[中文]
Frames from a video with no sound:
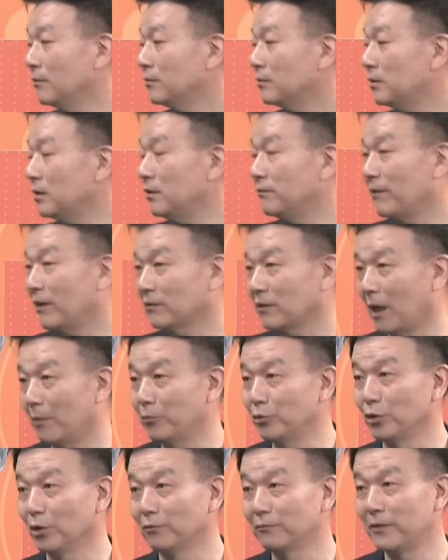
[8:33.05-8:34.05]
地方党
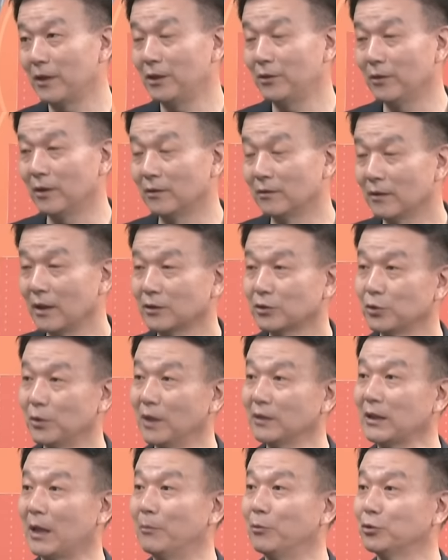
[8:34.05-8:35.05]
部有分润，那中
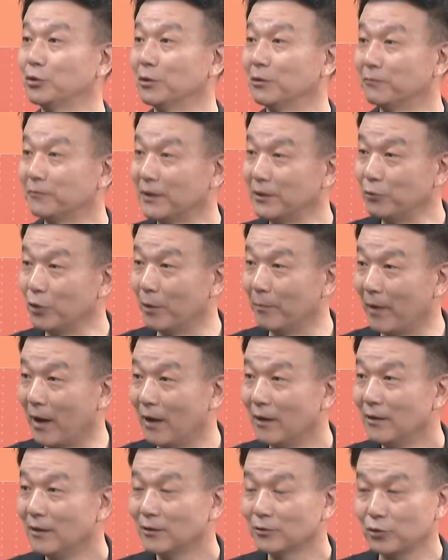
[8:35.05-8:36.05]
央党部就有分润嘛。
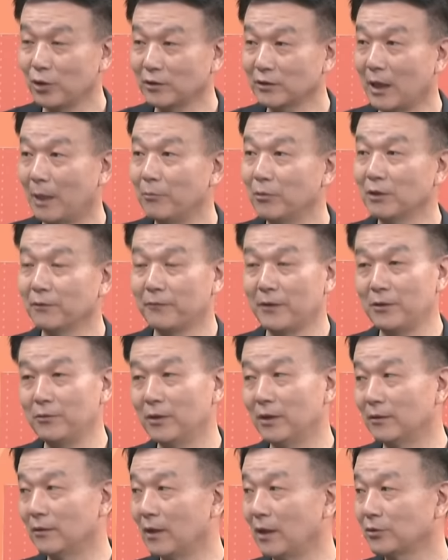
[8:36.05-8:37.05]
对，中央党部的分
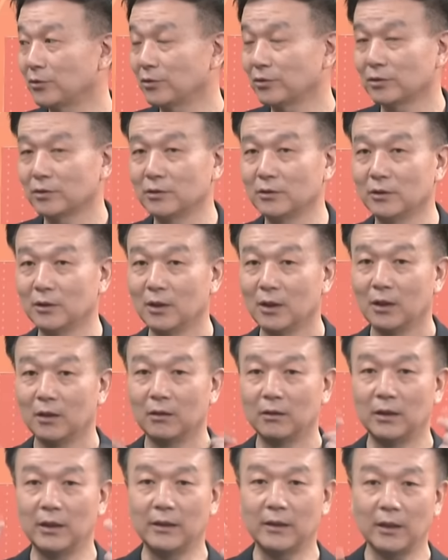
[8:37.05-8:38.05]
润，那就是
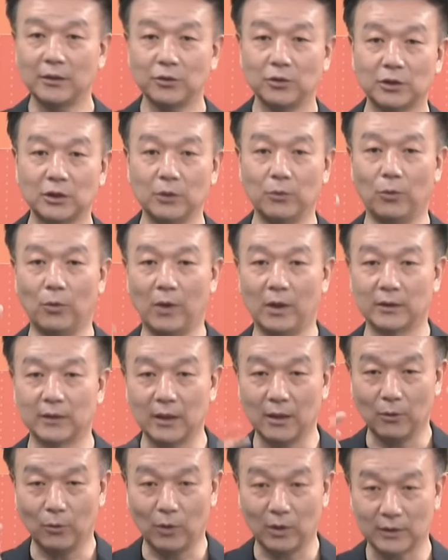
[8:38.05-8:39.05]
你的就是我
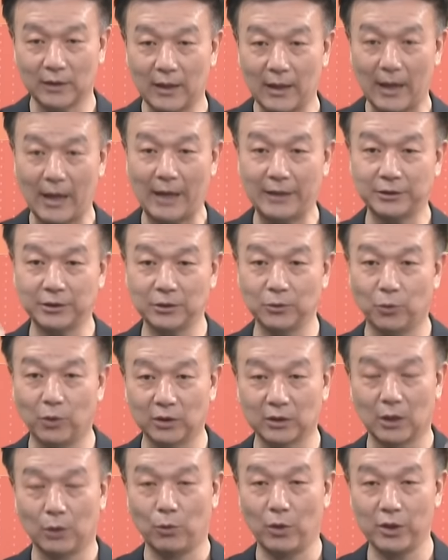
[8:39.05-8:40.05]
的，我的还是
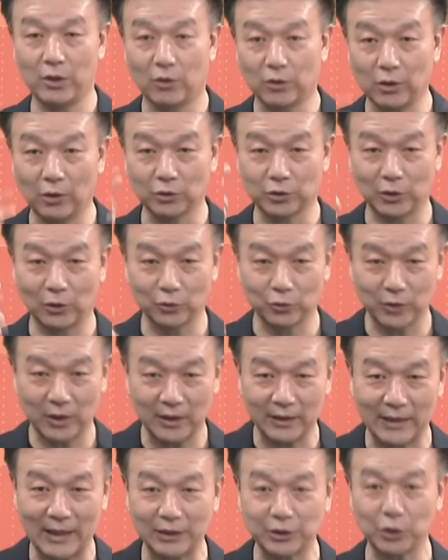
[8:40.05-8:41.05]
我的。我有够穷，所以
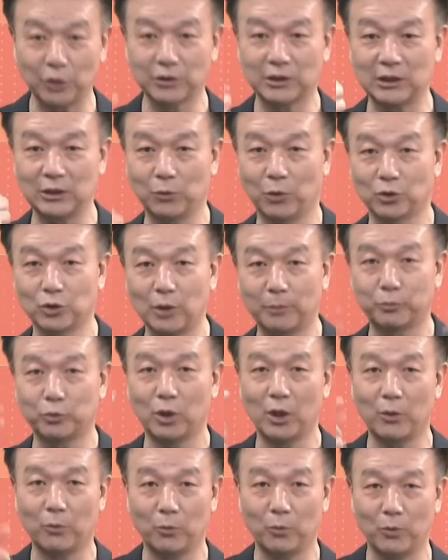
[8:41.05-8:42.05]
你来救济我就不
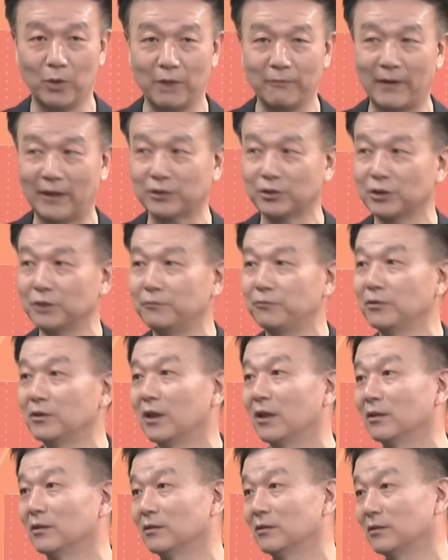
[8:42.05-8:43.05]
会违反师傅
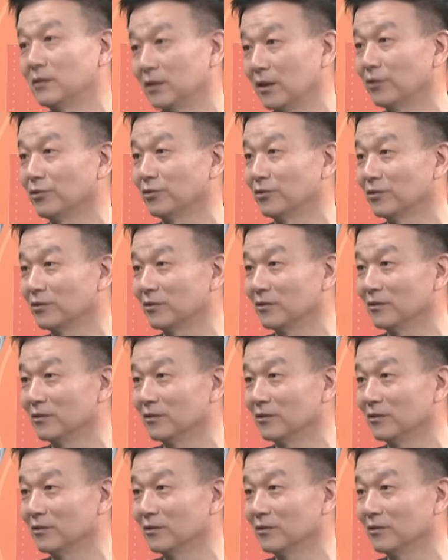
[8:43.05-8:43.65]
的这个指示，